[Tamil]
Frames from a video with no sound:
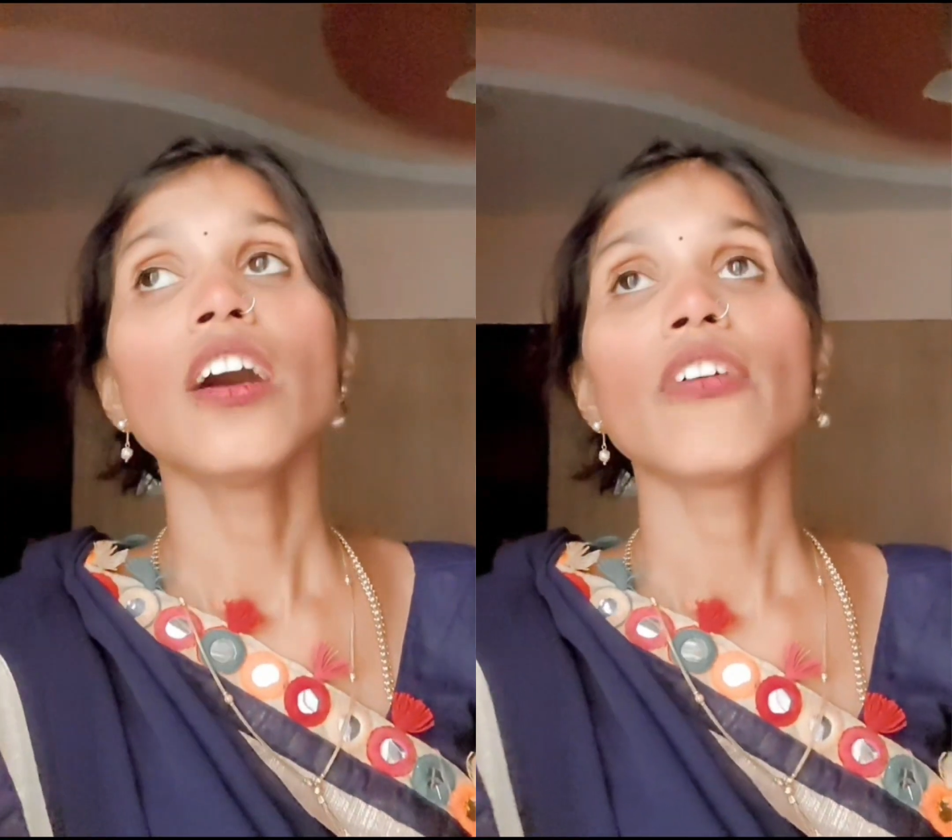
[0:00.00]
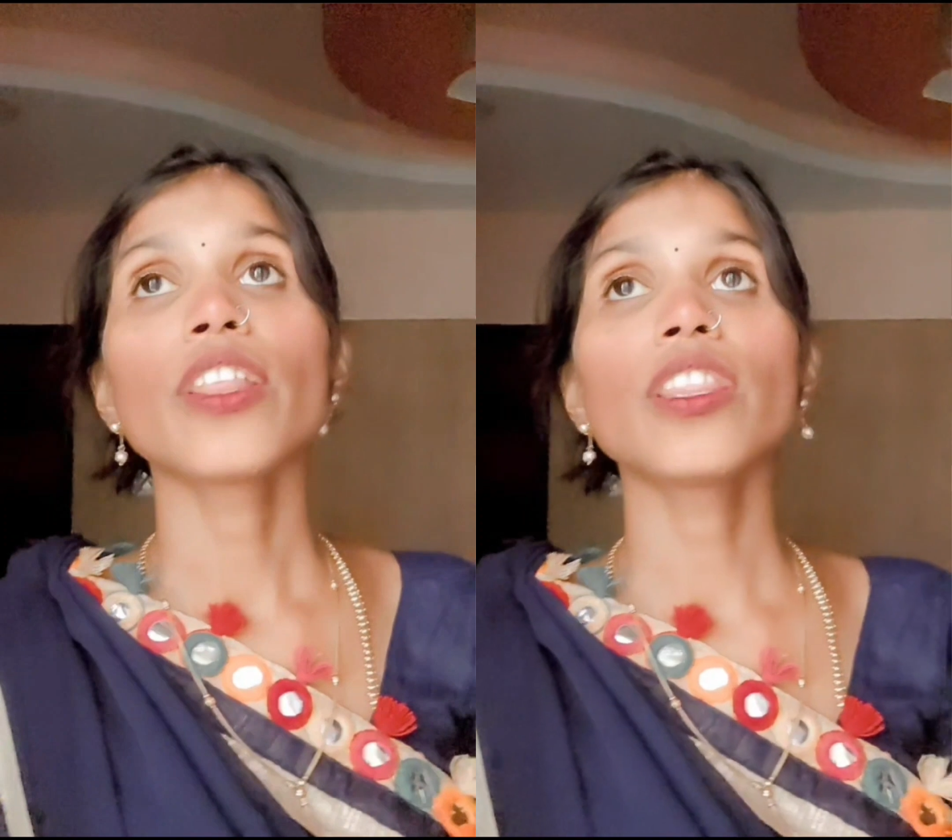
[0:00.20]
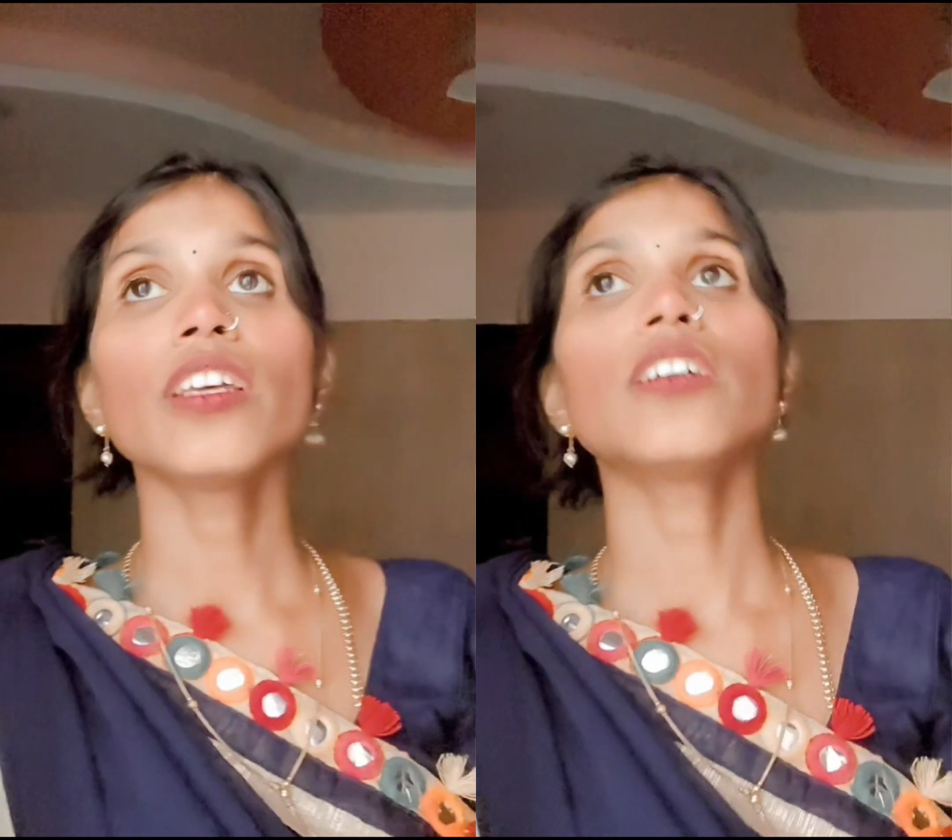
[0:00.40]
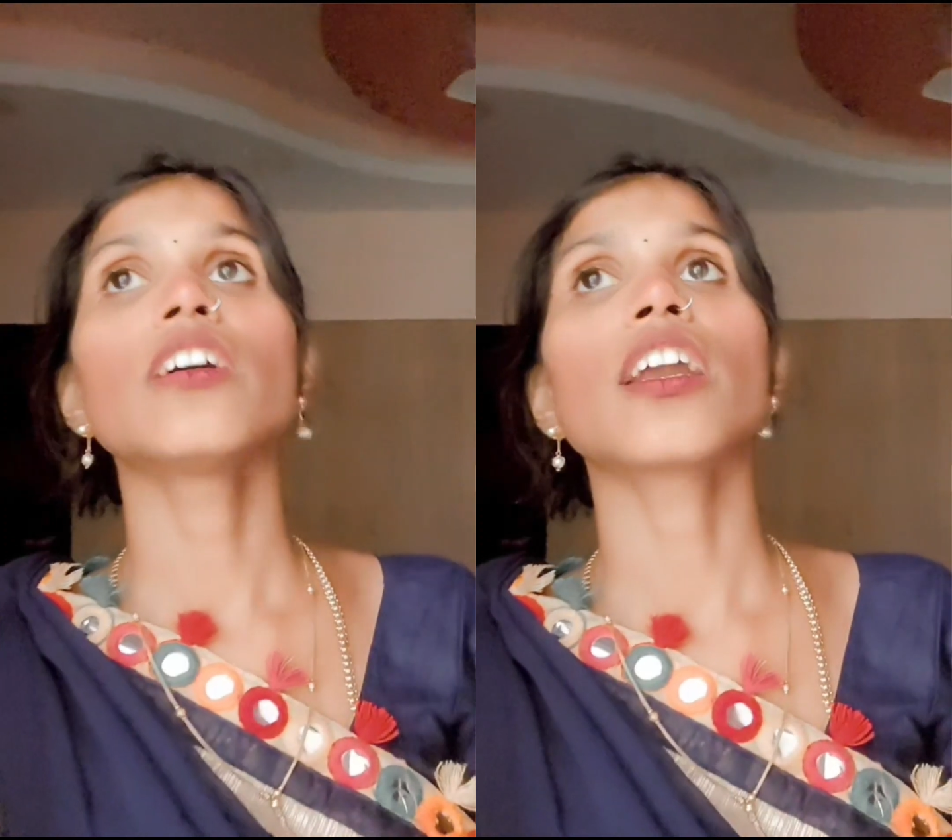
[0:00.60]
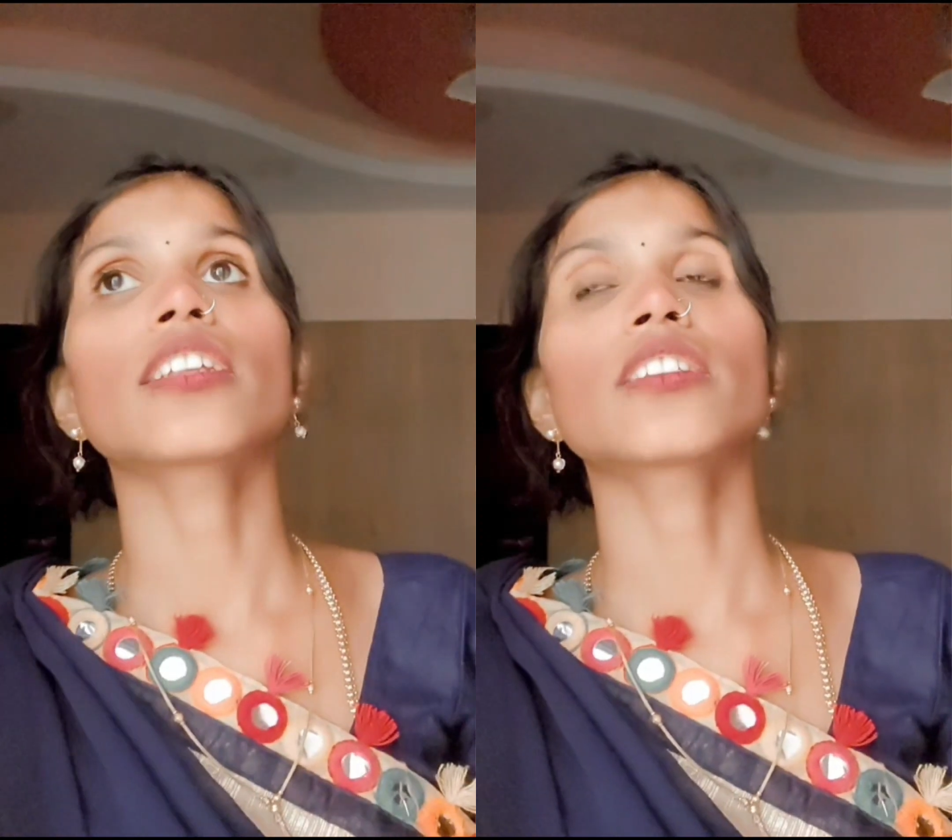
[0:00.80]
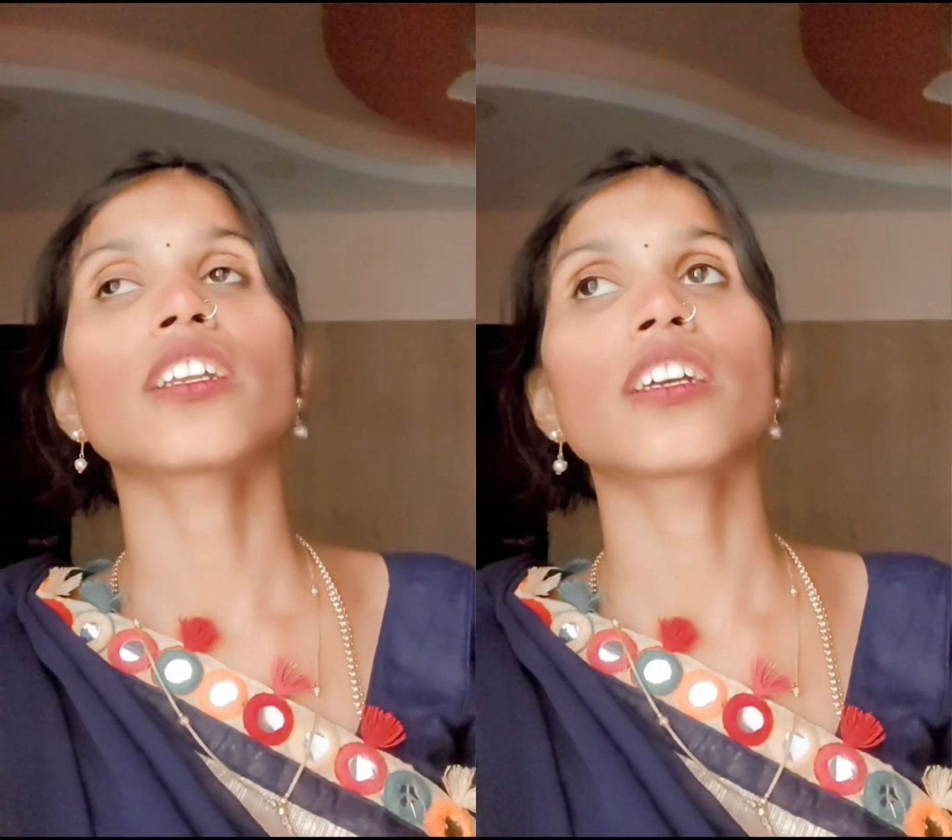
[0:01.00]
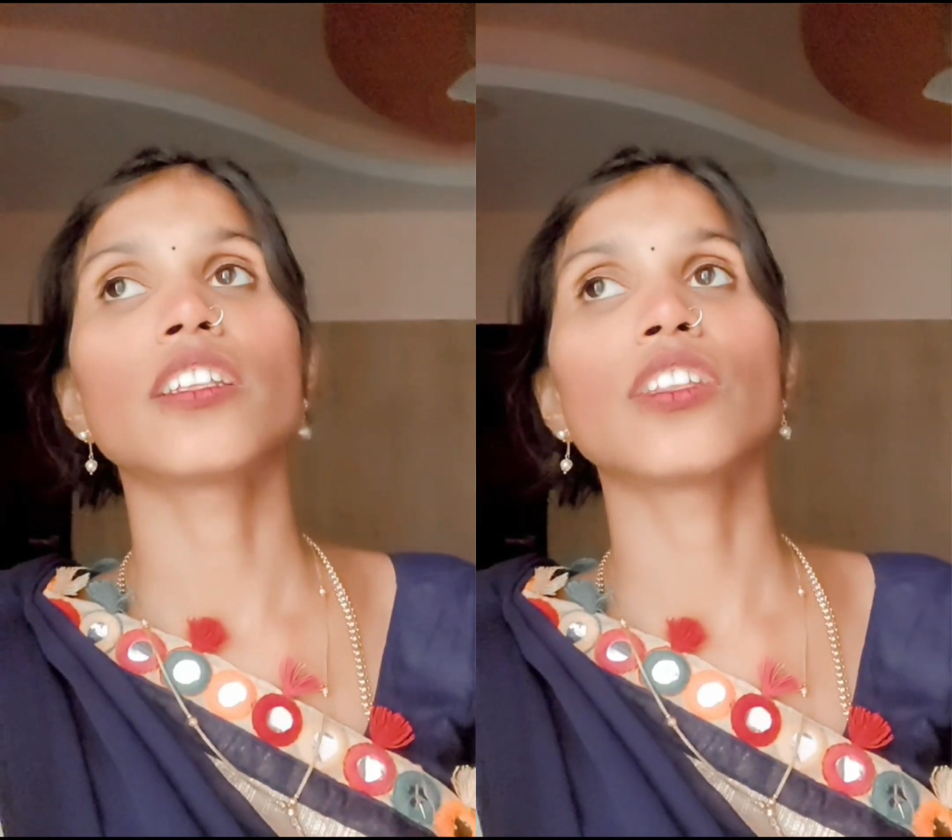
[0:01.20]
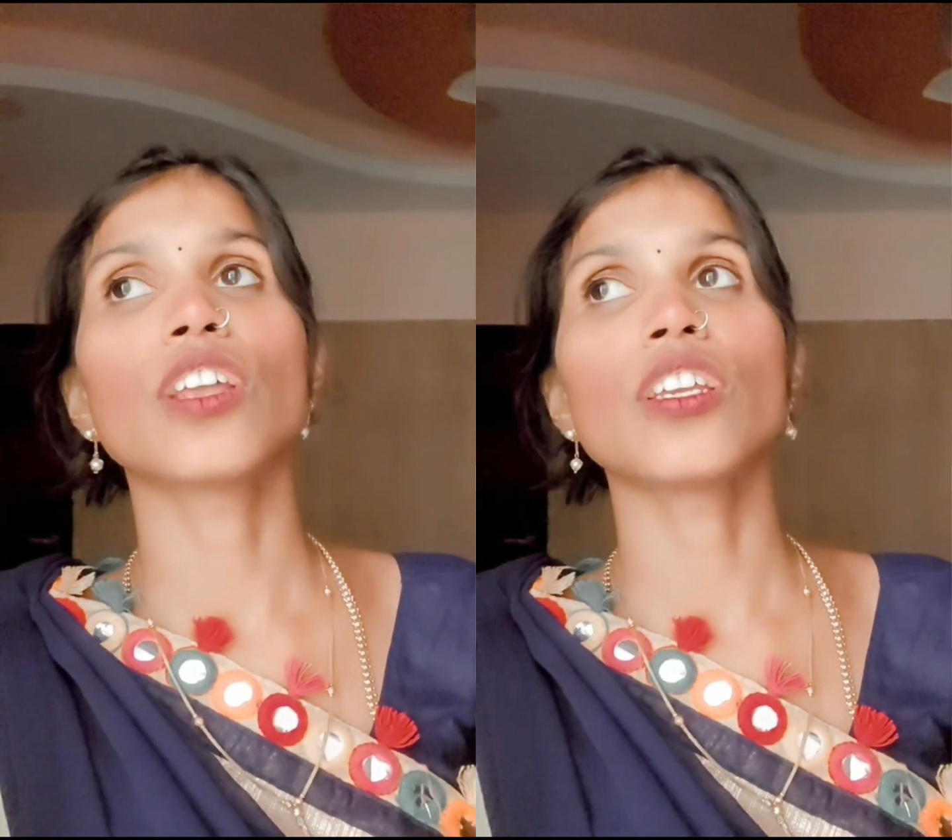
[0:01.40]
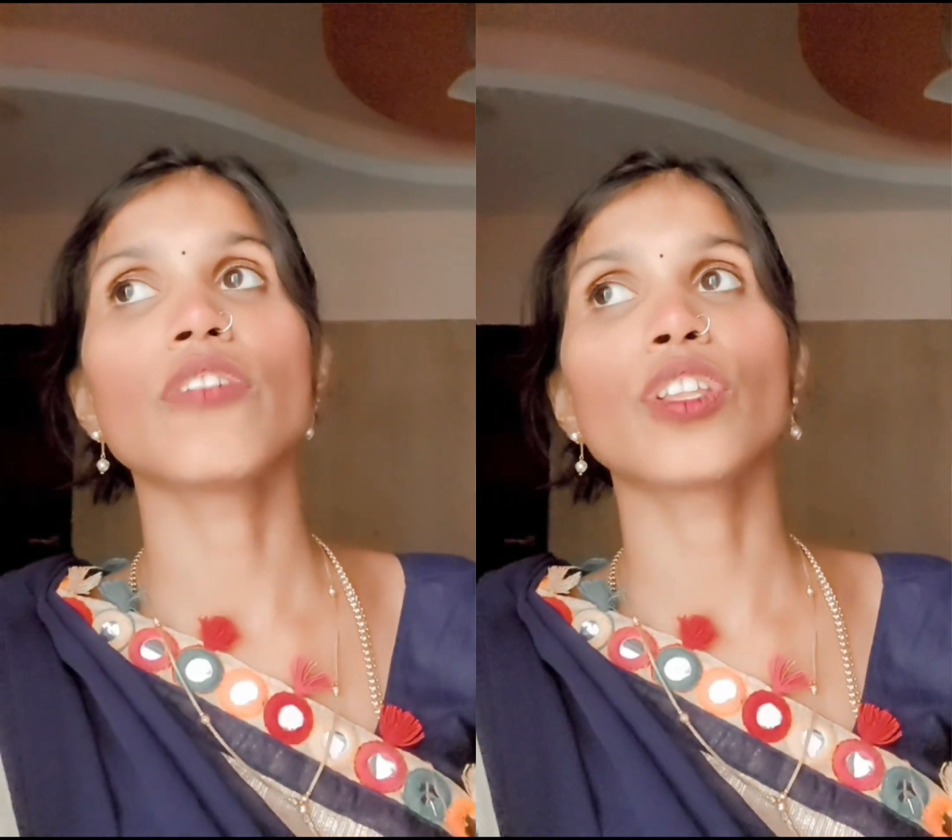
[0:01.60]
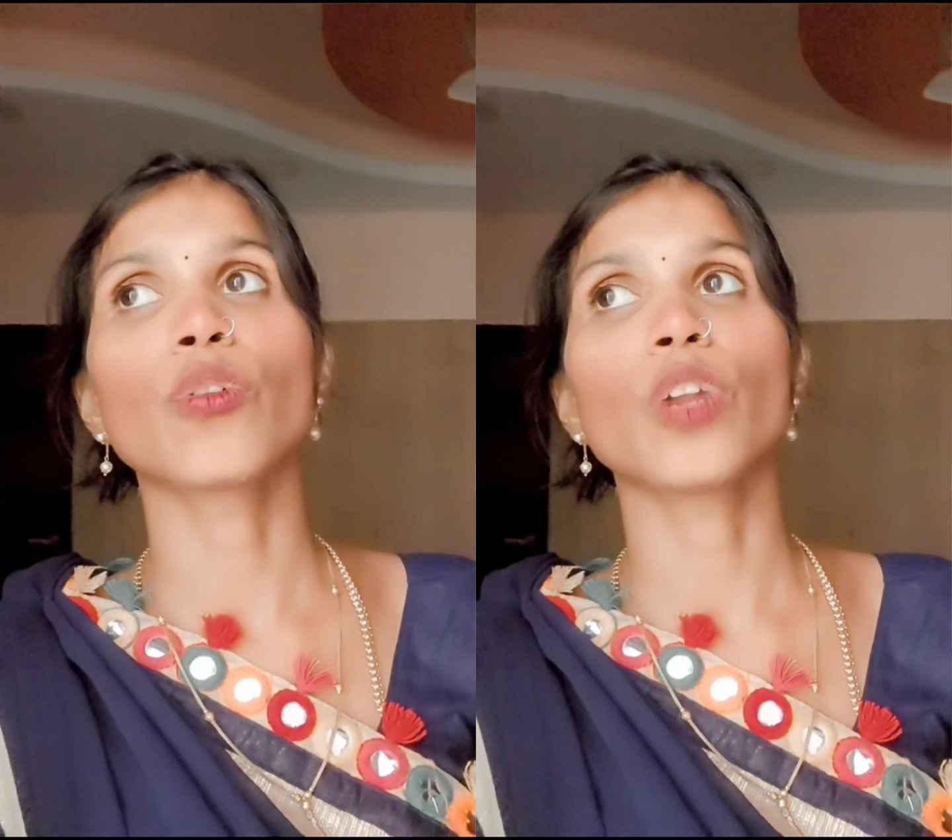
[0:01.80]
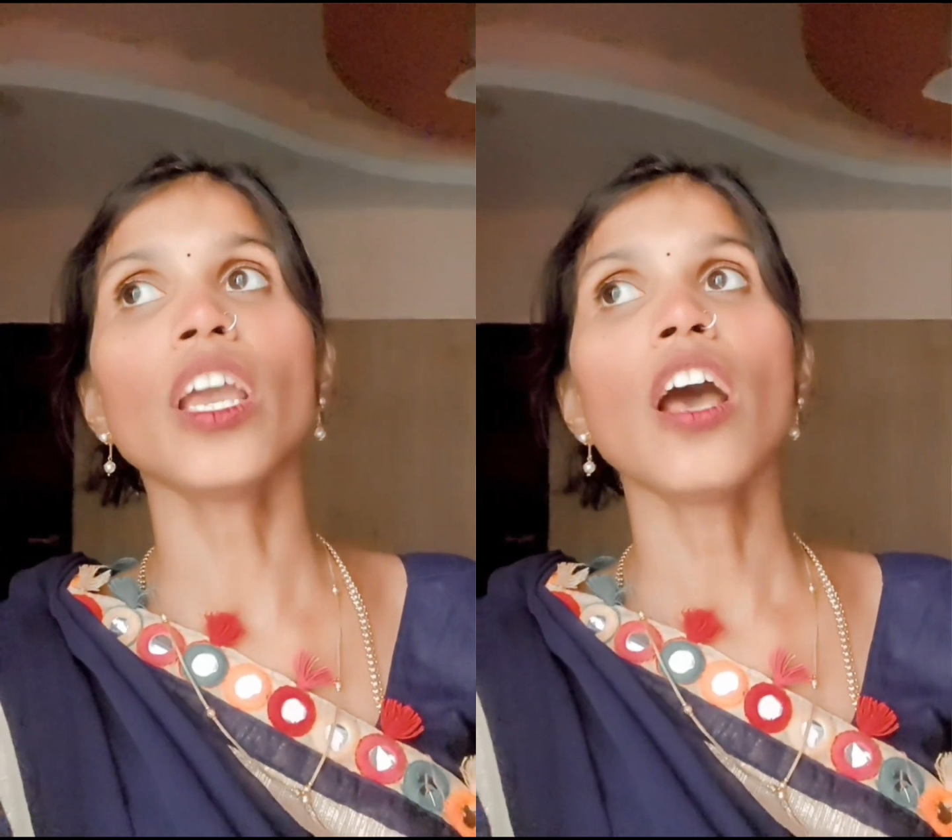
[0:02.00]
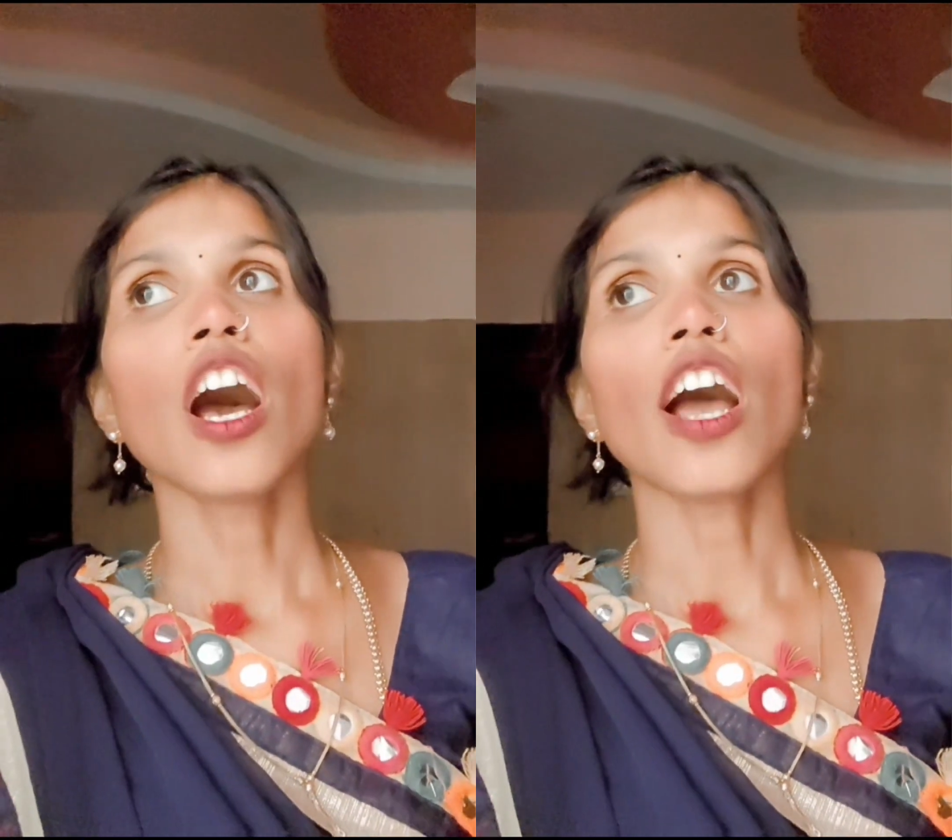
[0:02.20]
வந்து அரசருக்கு இது தெரிய வந்தவுடனே